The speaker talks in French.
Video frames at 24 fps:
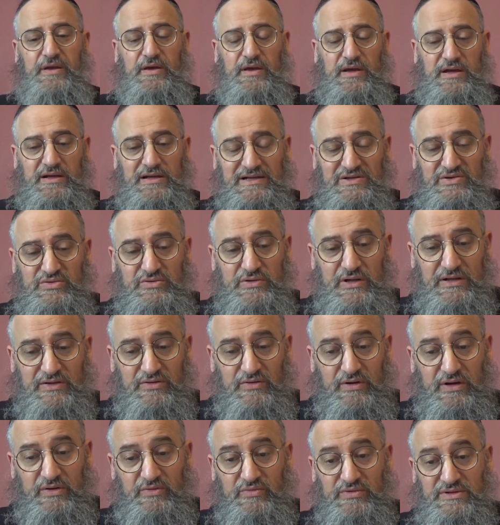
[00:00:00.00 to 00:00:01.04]
Et là-dessus, la
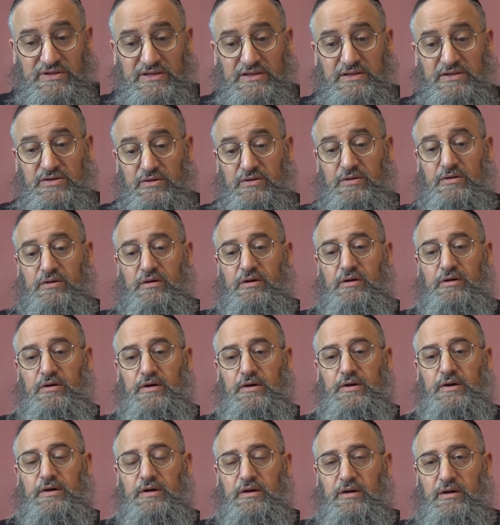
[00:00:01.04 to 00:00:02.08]
Torah nous dit que,
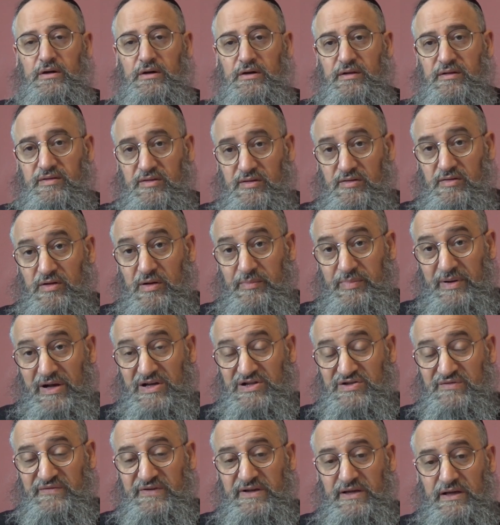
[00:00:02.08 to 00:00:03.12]
euh, ce qu'ils ont
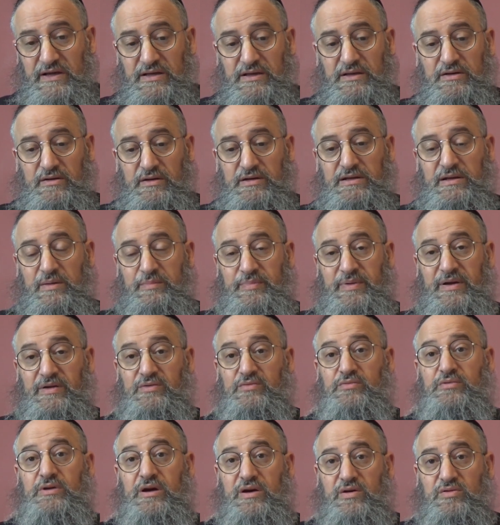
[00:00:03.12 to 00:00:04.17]
que il a
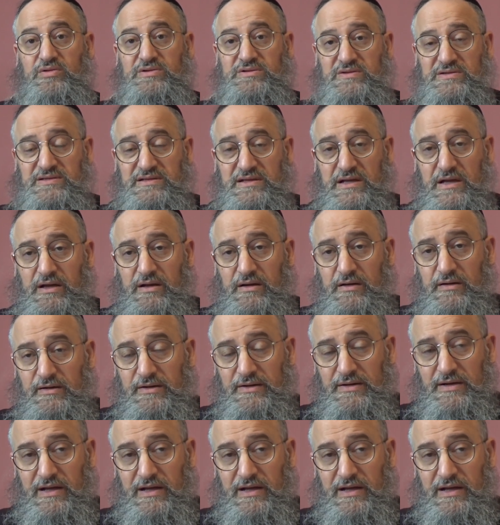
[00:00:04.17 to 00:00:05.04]
perdu à cause de ça,